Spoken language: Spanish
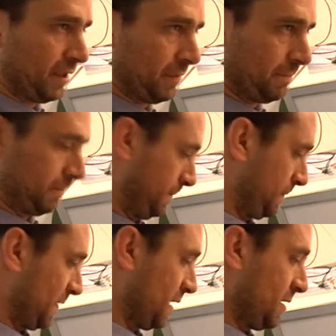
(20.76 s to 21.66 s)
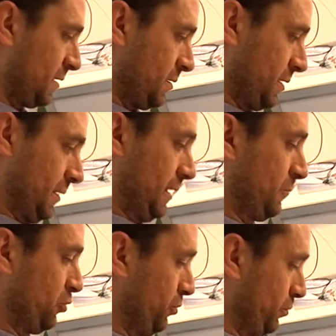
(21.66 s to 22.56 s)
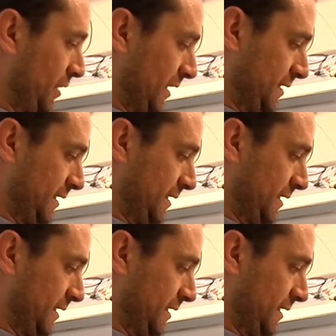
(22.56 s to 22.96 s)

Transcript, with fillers: en esa evolución y